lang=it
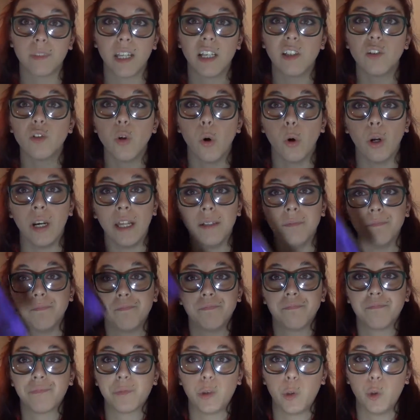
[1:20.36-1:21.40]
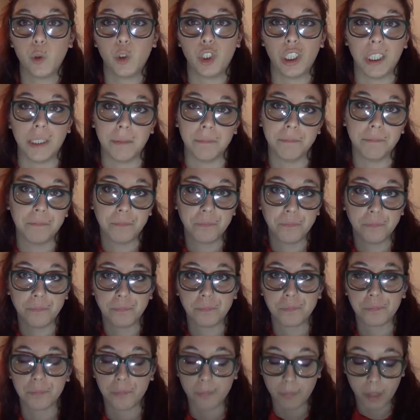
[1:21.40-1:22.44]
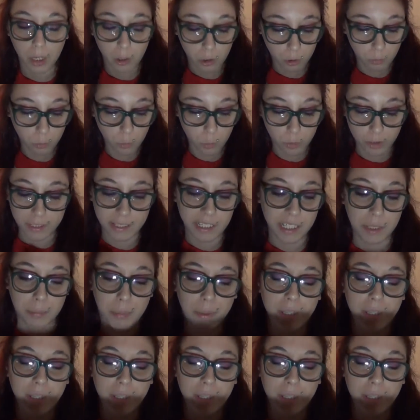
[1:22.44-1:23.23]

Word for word: Sole, così comunque sì,